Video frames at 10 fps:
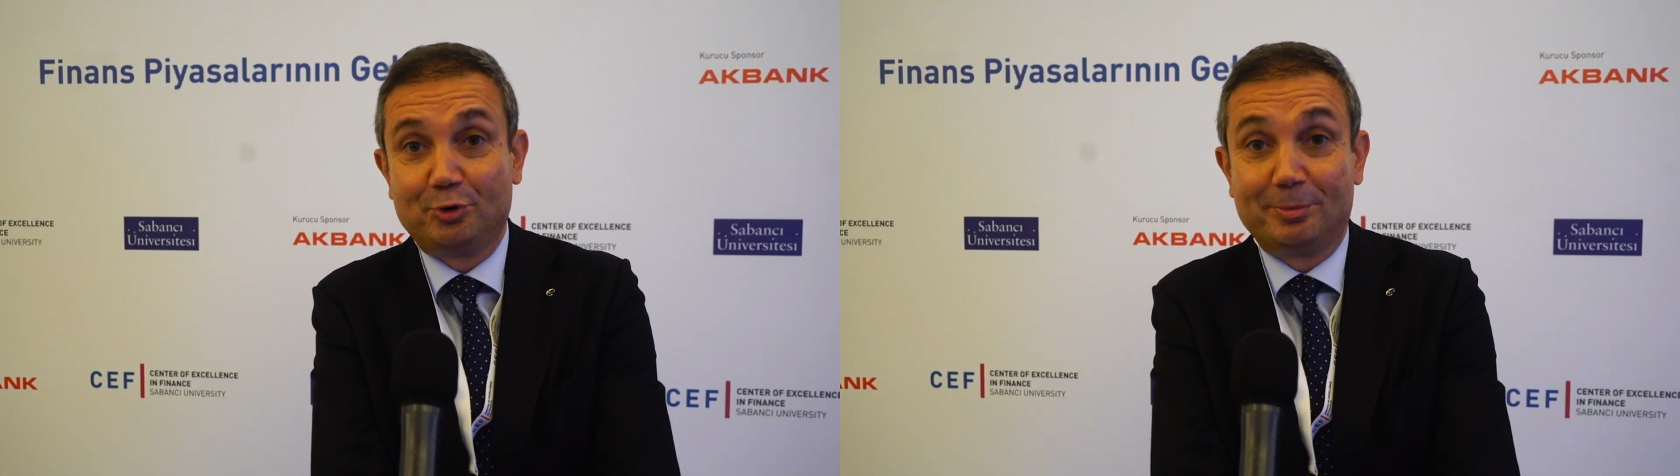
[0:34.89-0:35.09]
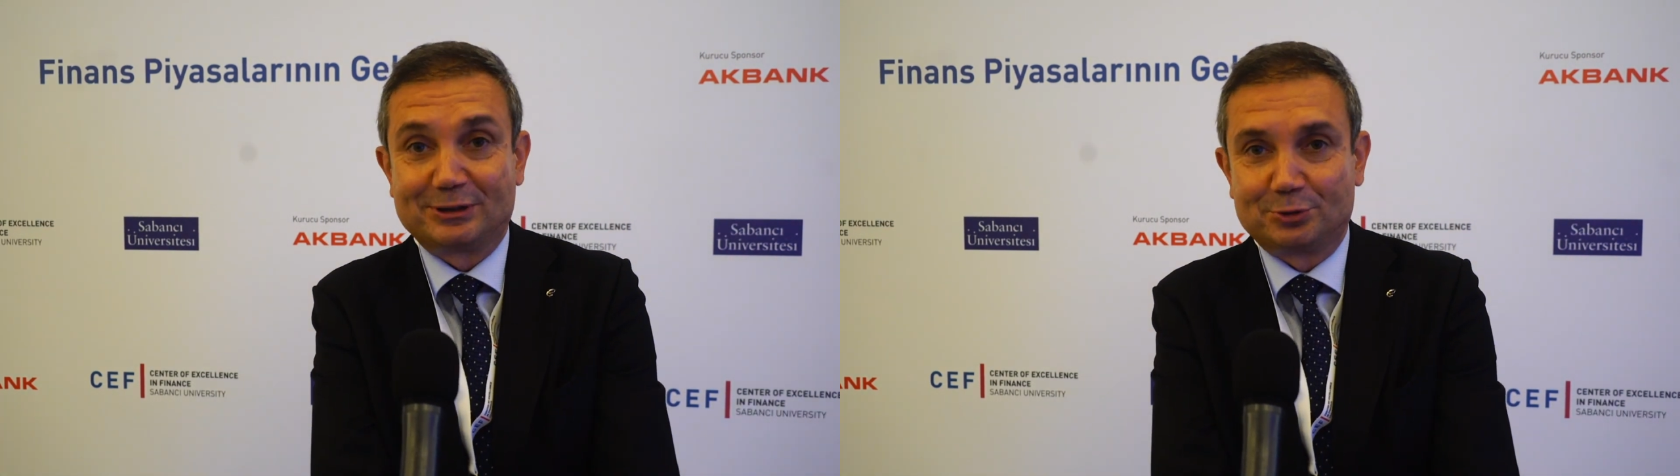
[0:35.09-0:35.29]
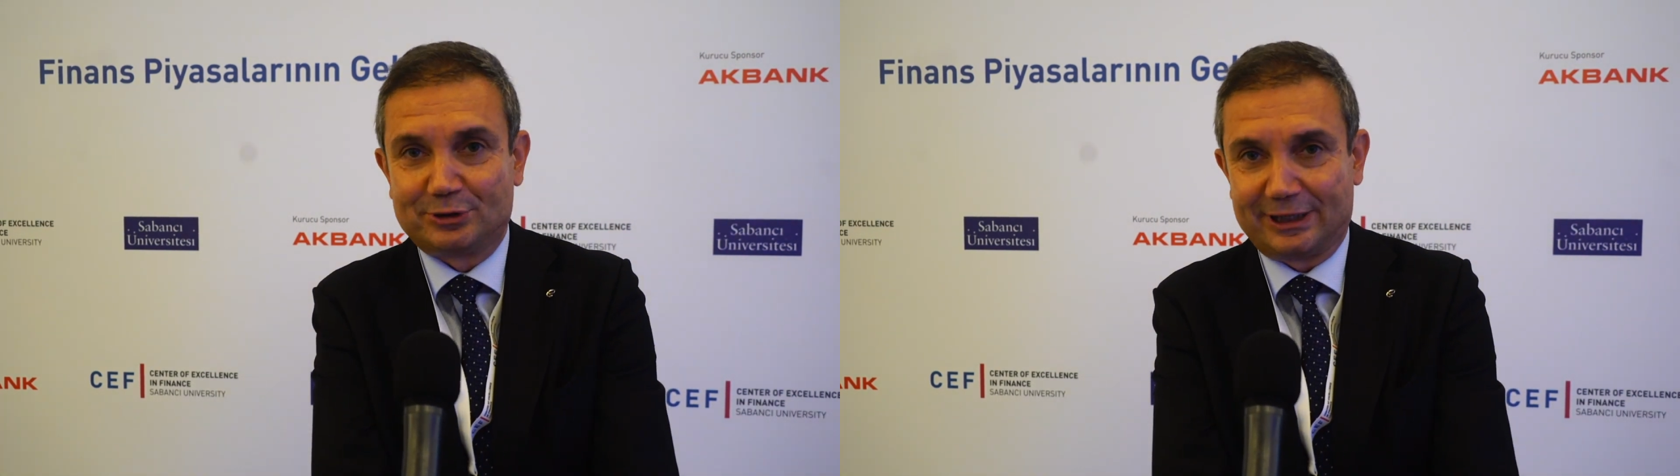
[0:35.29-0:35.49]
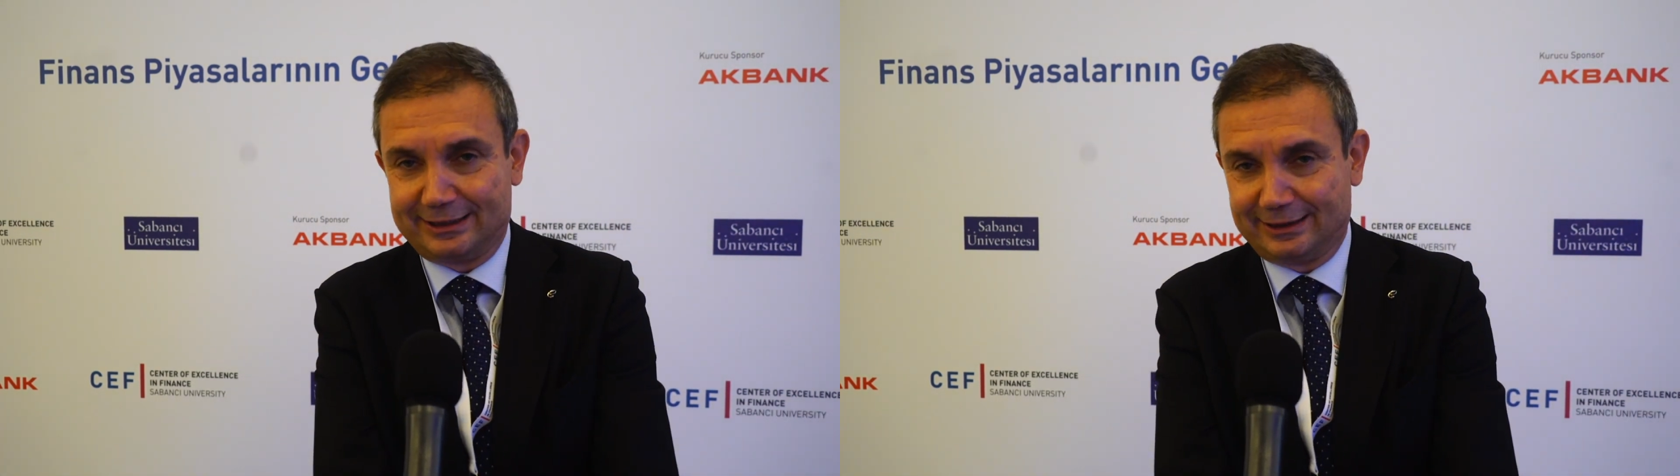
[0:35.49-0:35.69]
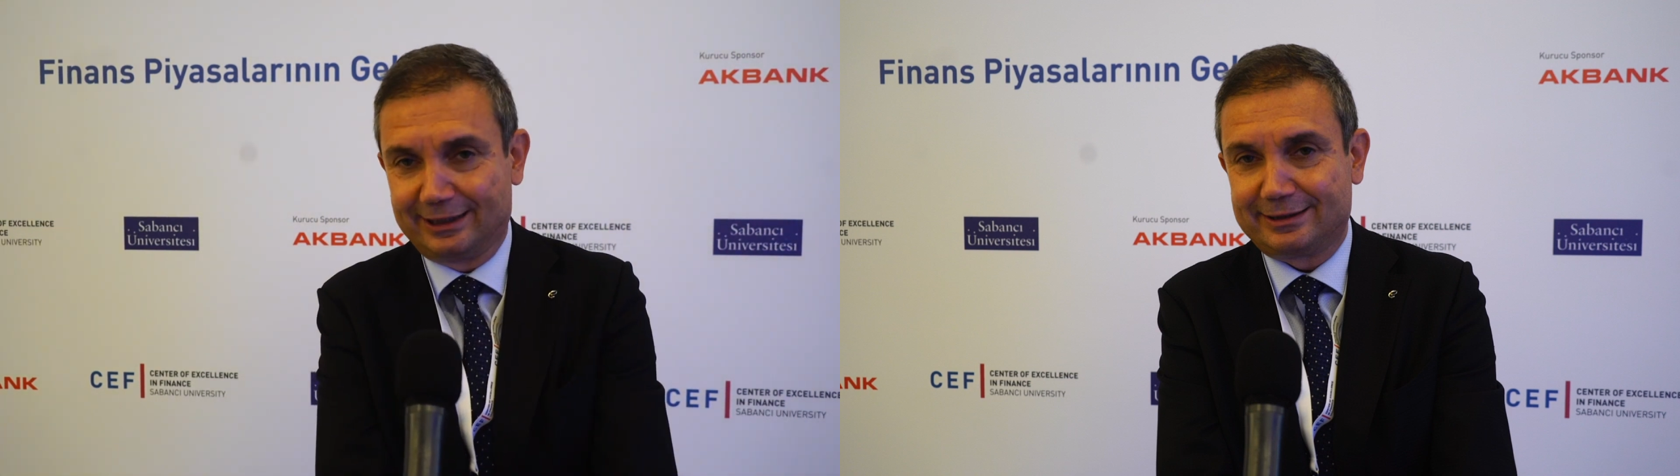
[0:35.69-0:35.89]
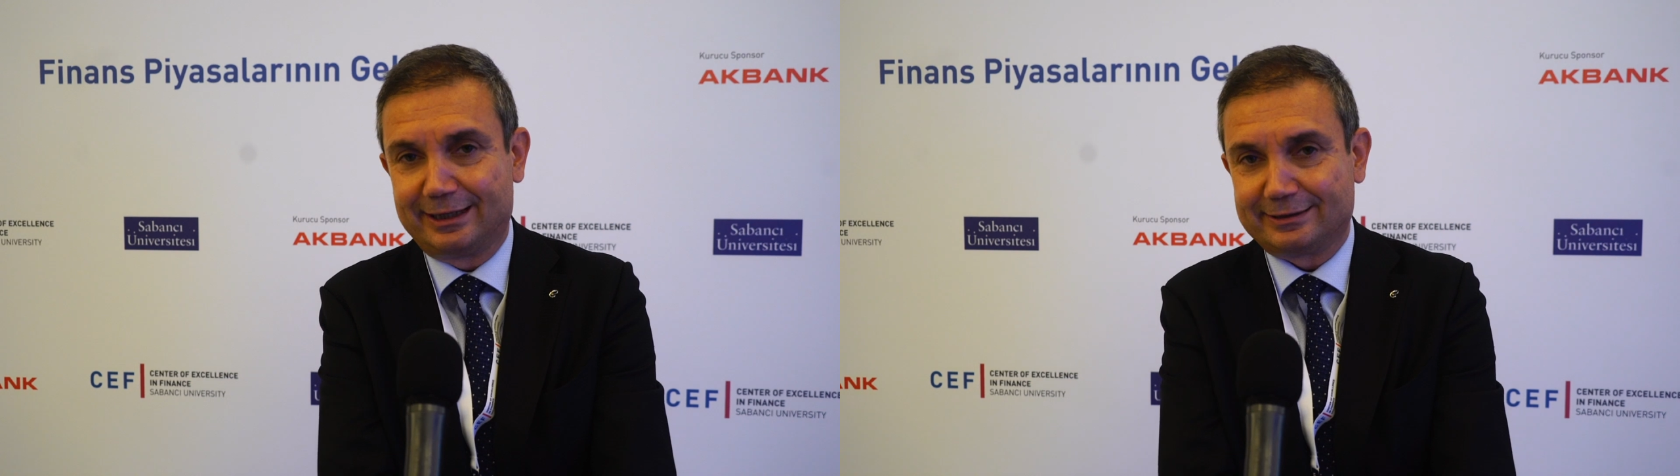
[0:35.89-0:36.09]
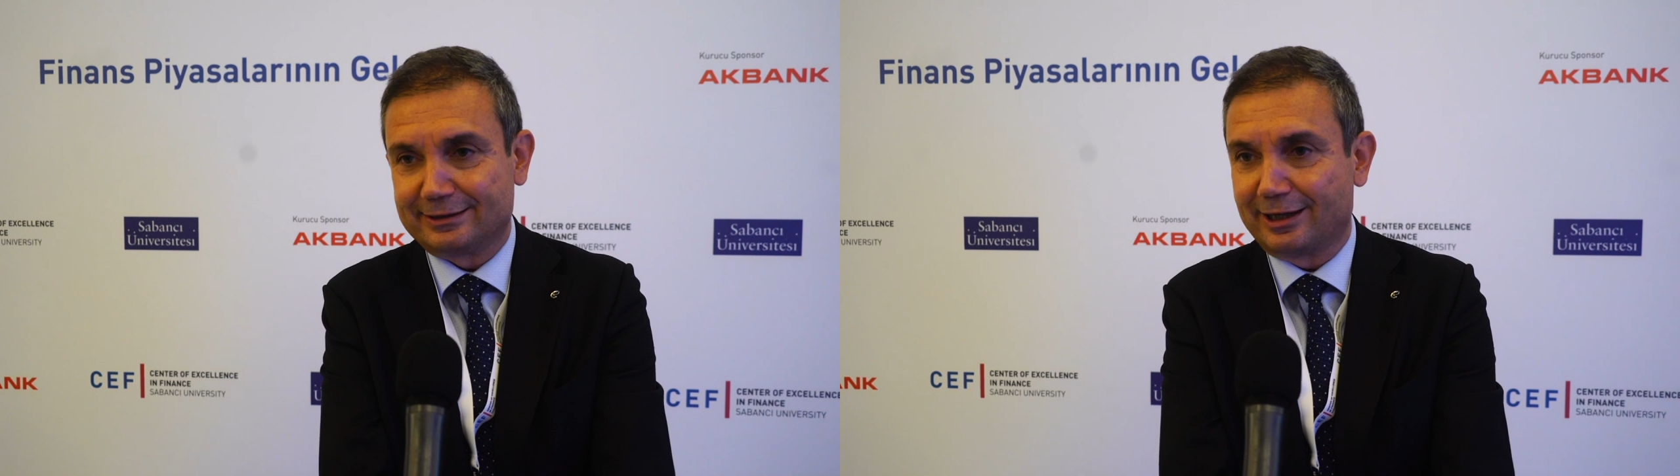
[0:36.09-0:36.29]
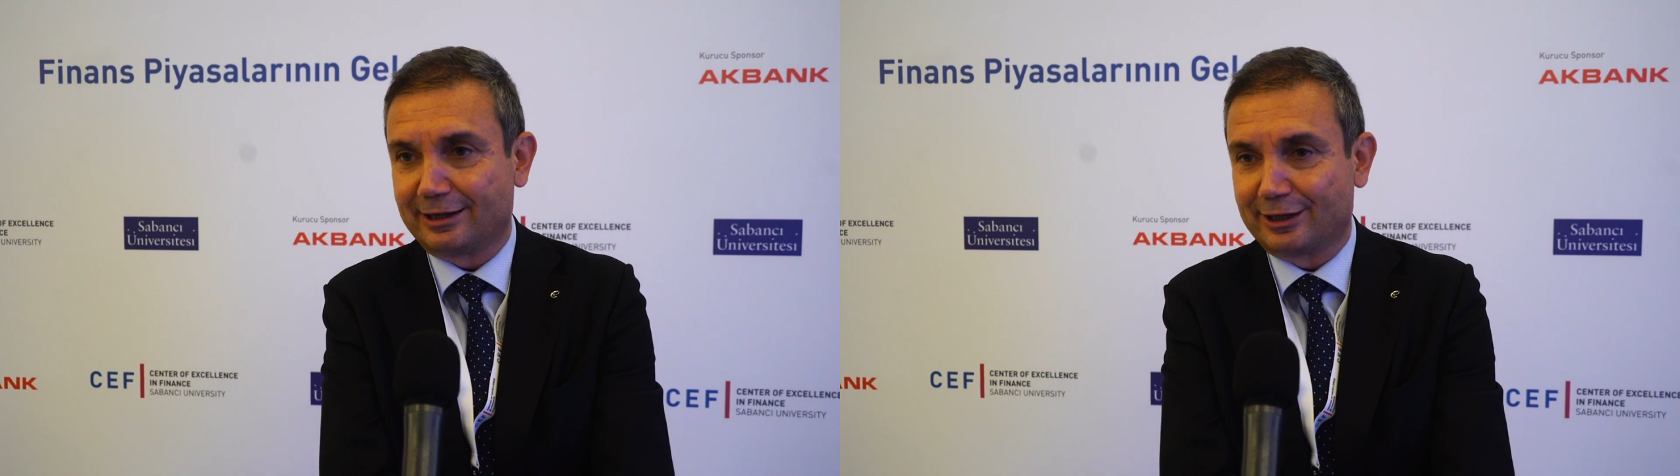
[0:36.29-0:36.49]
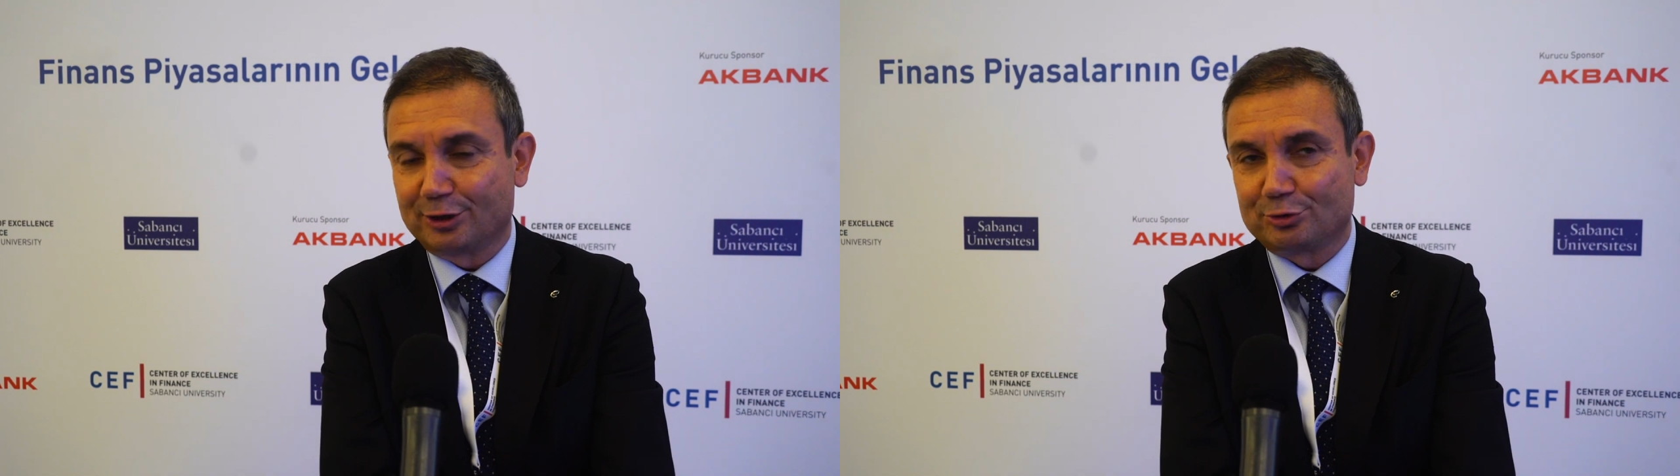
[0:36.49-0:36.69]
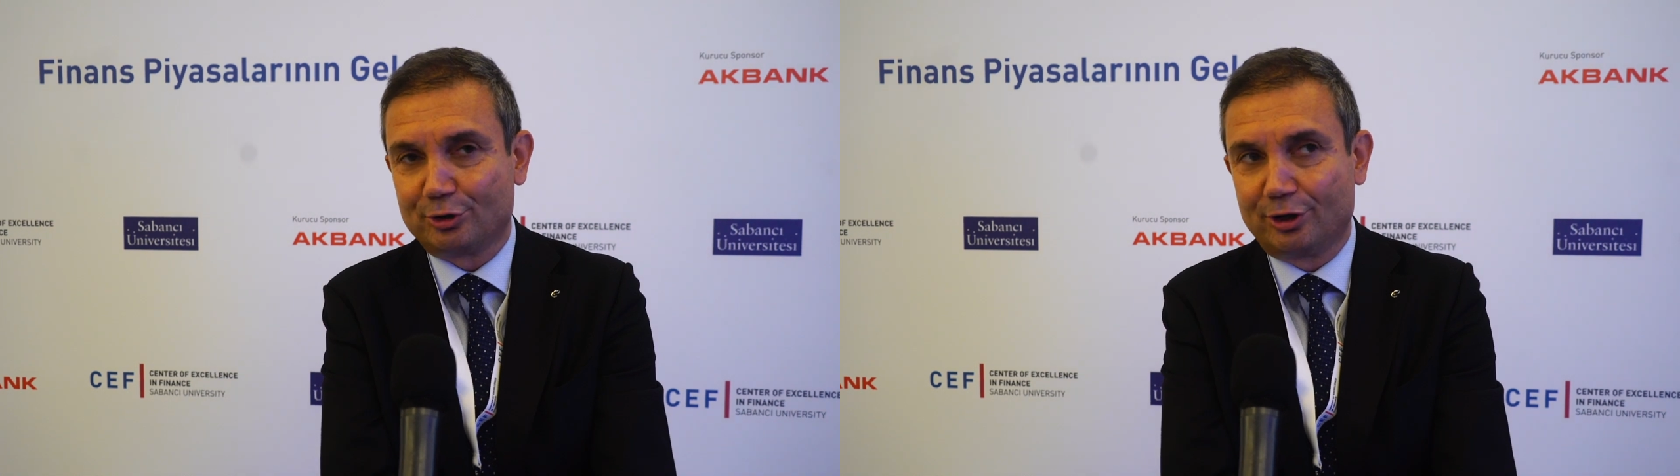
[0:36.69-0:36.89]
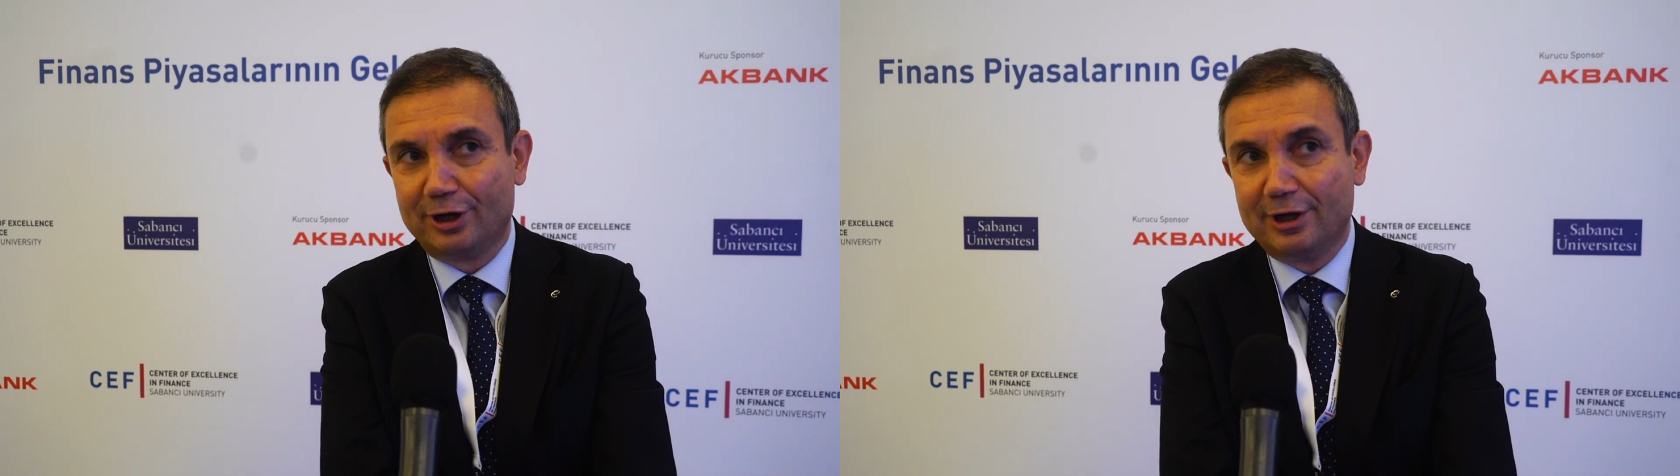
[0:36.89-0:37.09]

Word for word: büyümesi üzerinde tehditler yaratıyor.